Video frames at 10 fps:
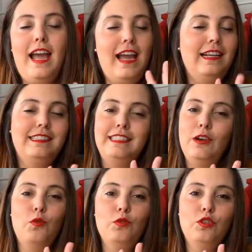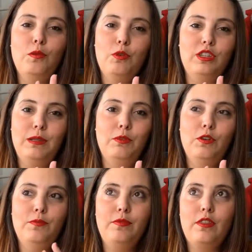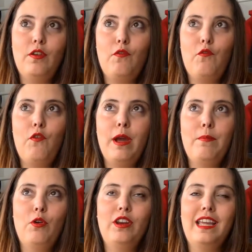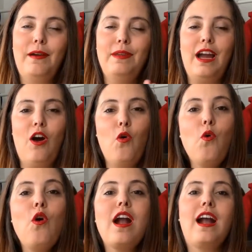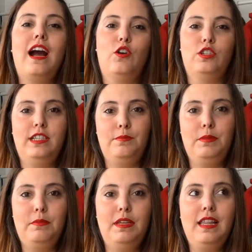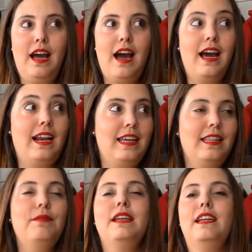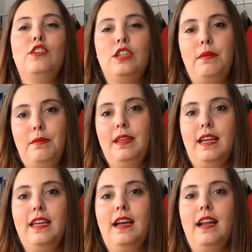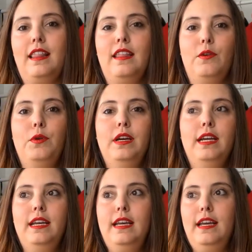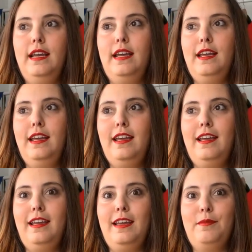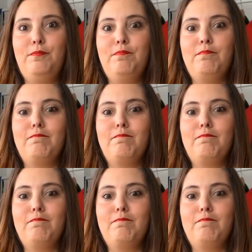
El segundo motivo fue porque había un caos en mi vida a raíz de venirnos a vivir aquí a Cardedeu. Eh,